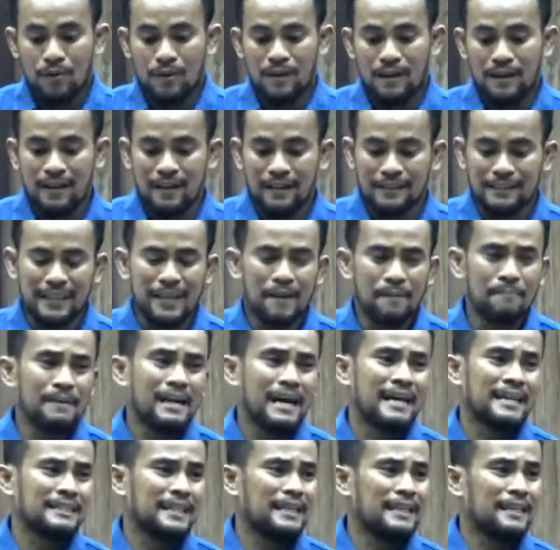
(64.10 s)
Uh, at alam
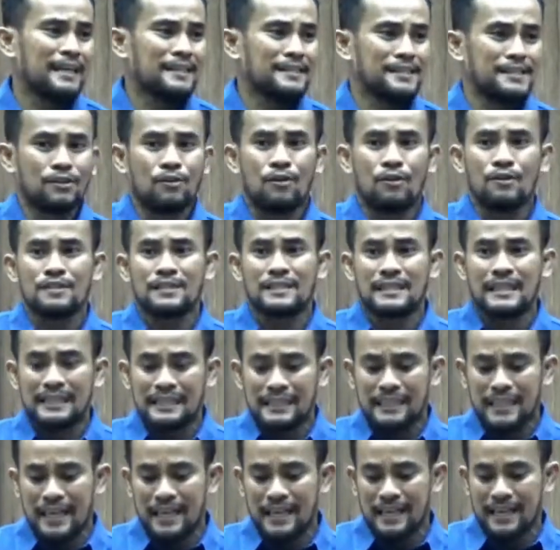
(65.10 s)
natin na si
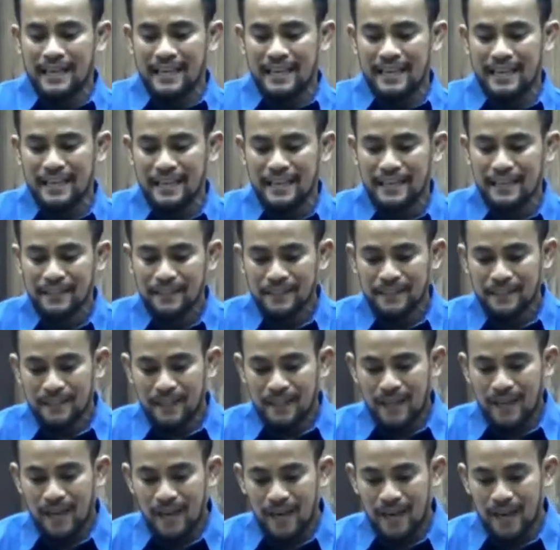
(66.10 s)
Constantine ay
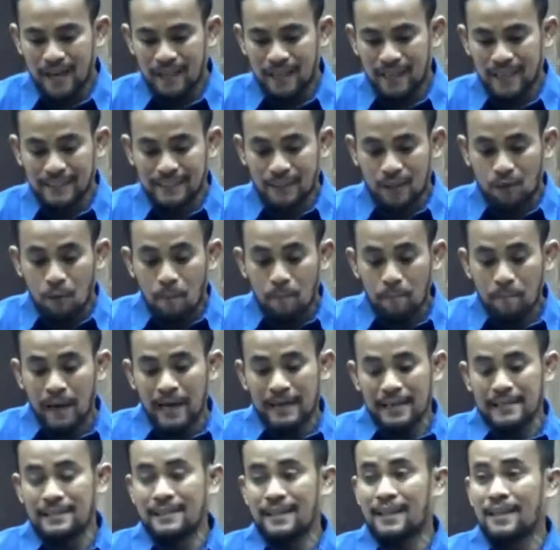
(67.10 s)
uh,
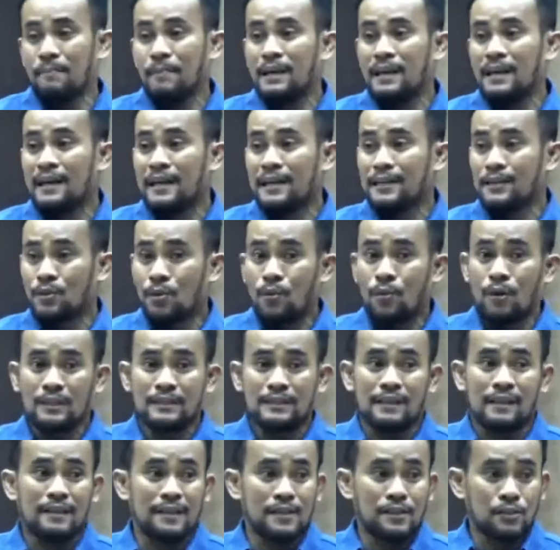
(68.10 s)
nagtagumpay sa labanang ito at
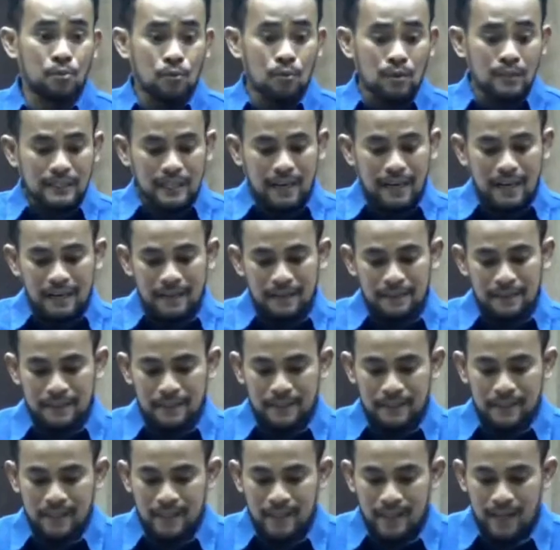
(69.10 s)
ang resulta
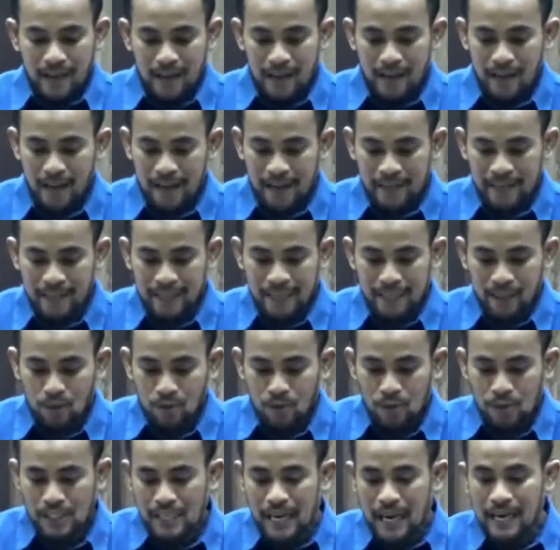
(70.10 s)
ay
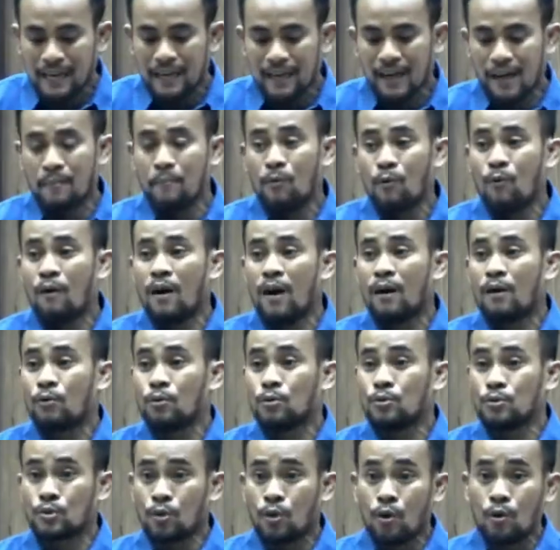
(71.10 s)
nagkaroon siya ng kabuuang
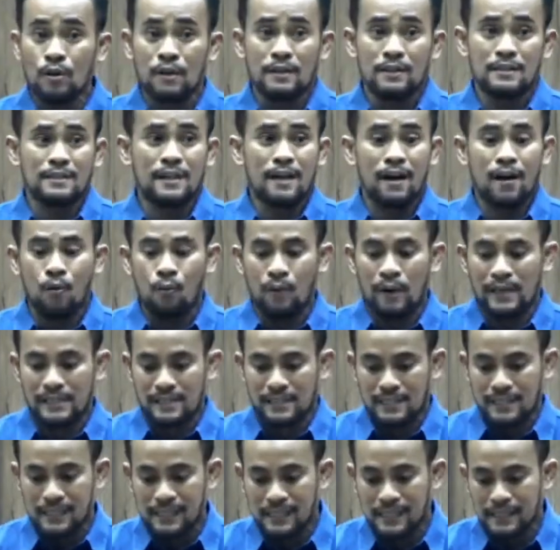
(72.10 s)
kontrol sa
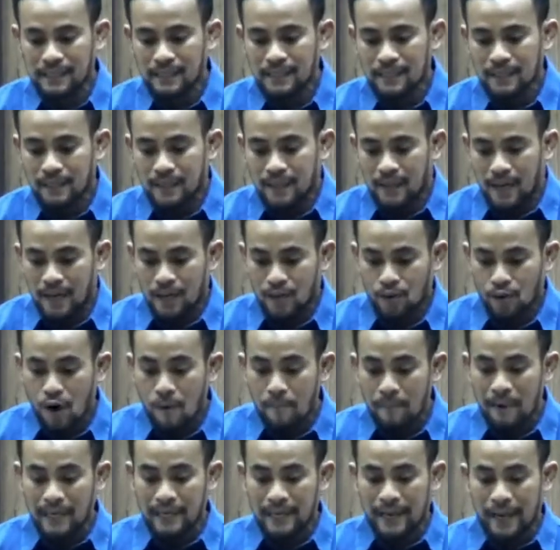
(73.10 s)
Western uh,
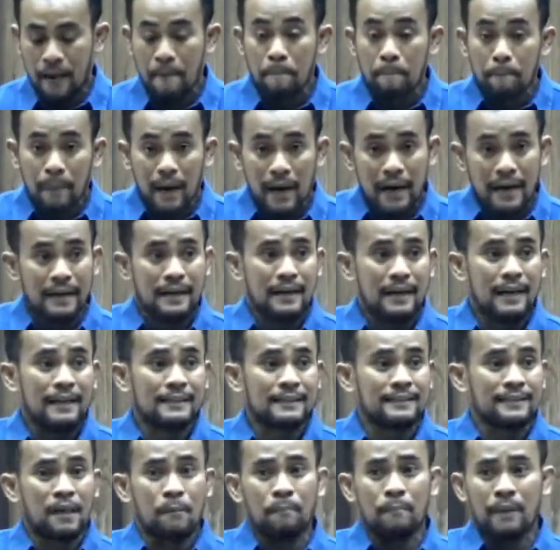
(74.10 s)
Roman Empire
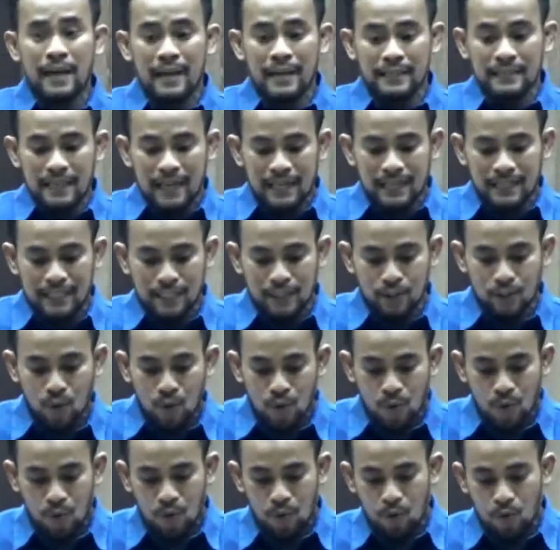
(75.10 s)
at nagbigay daan nito
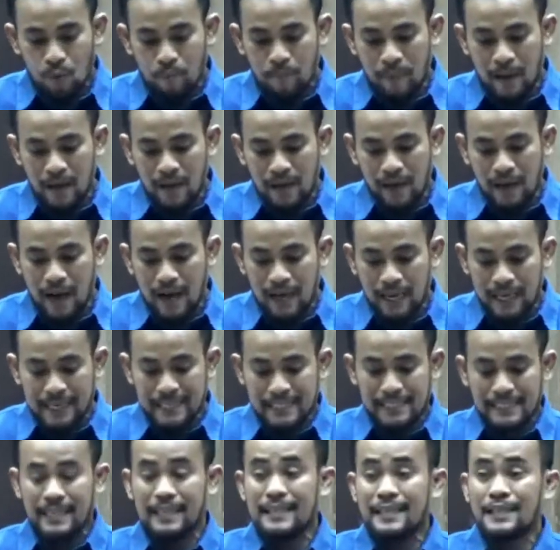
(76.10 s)
upang ang
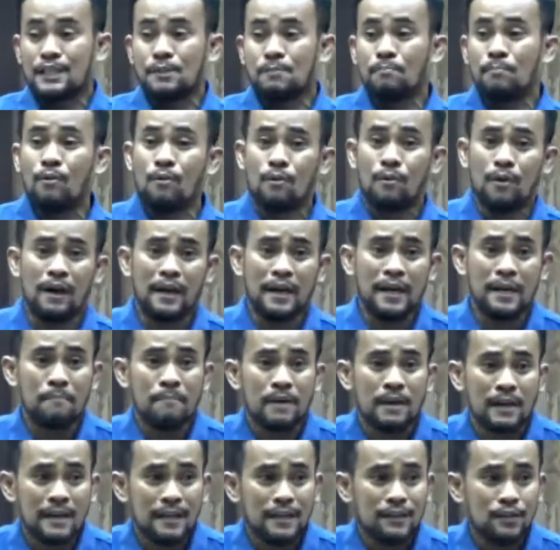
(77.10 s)
Kristyanismo ay
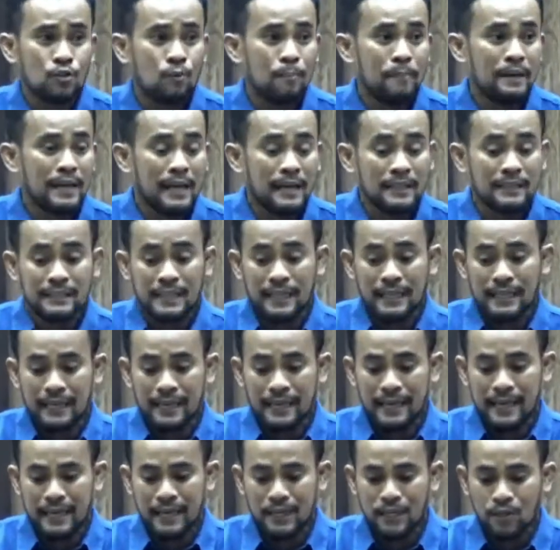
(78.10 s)
maging dominanteng
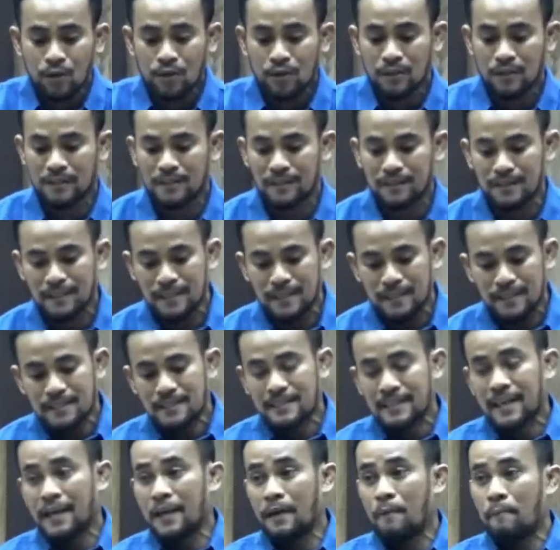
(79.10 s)
relihiyon
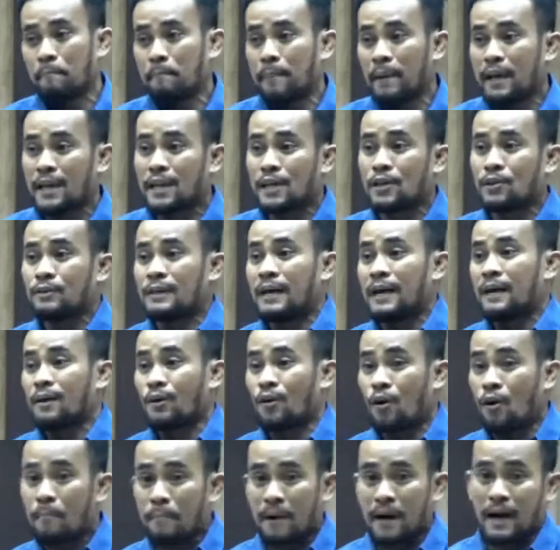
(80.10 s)
sa imperyo ng
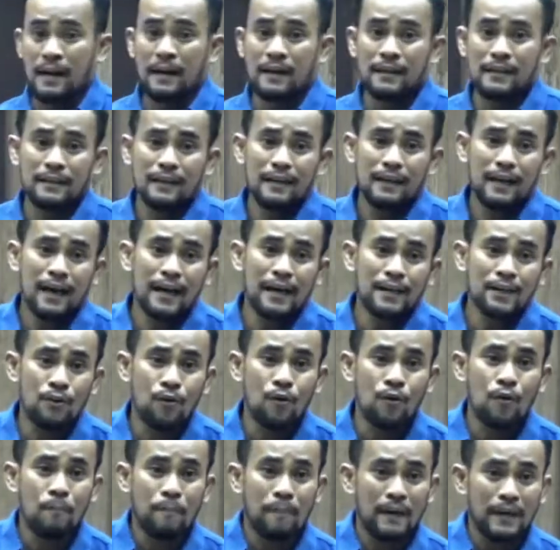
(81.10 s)
Roma uh,
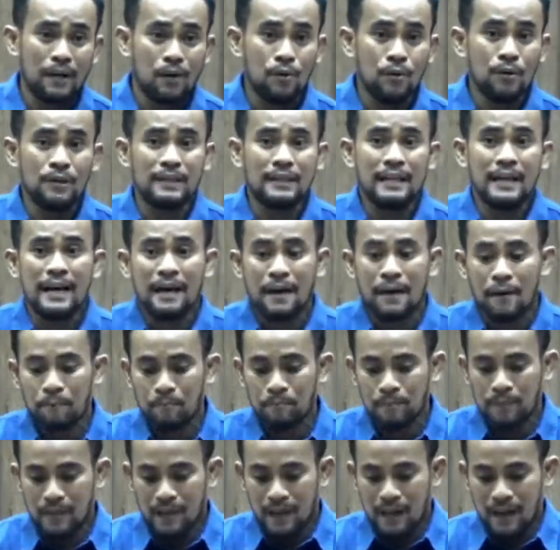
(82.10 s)
noong panahon na
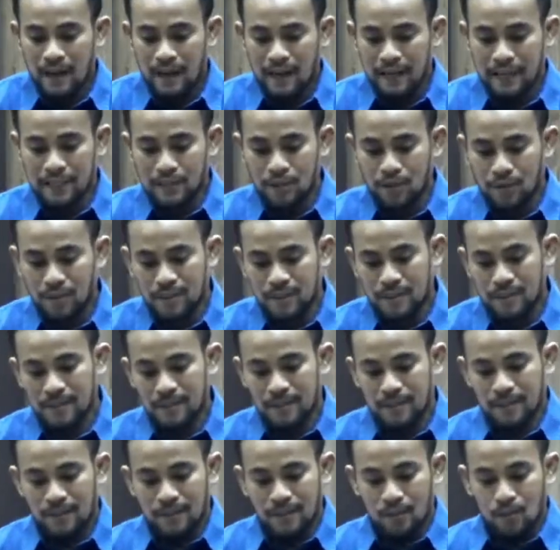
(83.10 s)
uh, iyon
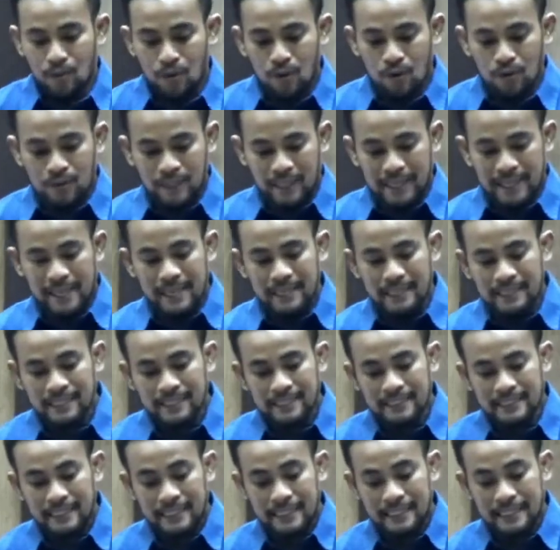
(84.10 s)
noong
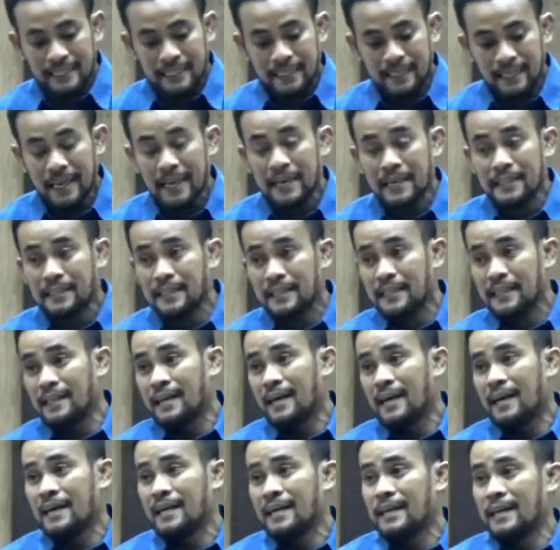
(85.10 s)
313 AD
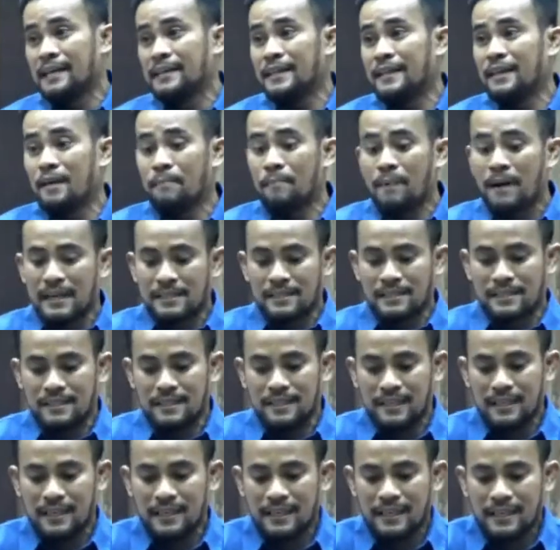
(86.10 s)
ay inilabas
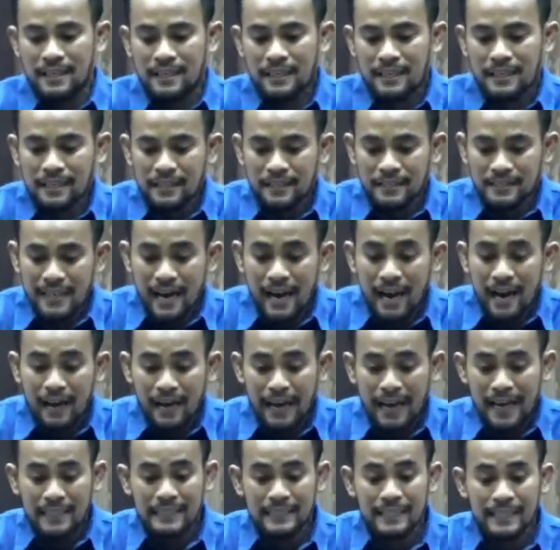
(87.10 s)
ni niya ang
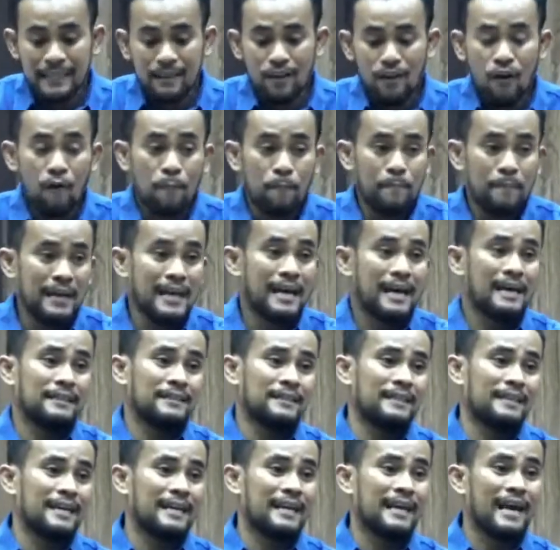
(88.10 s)
Edict of
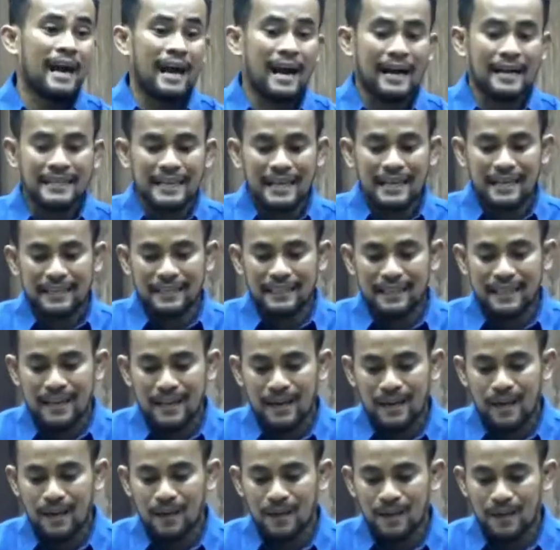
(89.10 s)
Milan na naghahayag
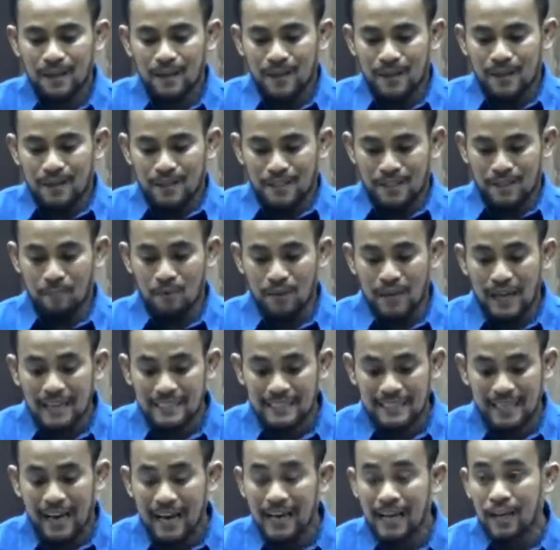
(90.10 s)
na simula
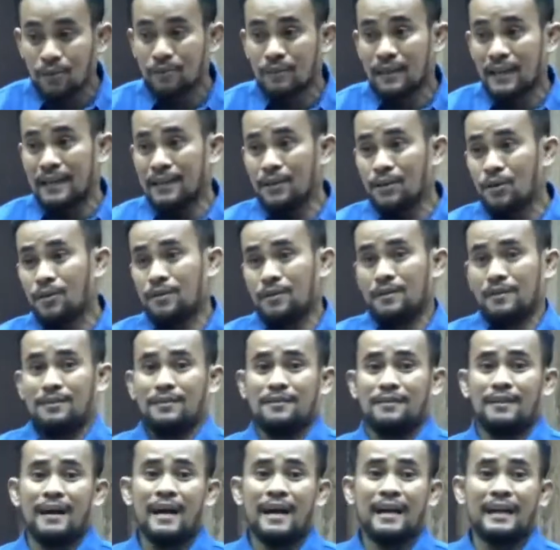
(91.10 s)
sa araw na iyon,
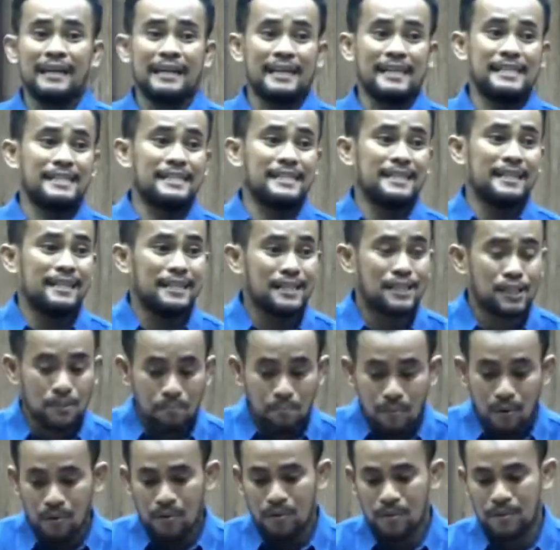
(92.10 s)
ang
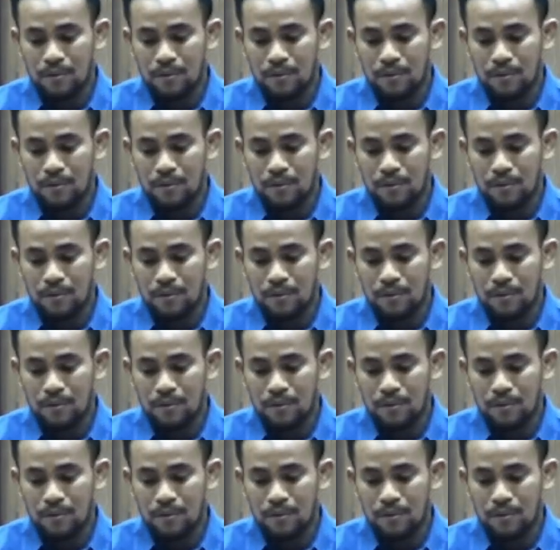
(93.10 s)
Kristyanismo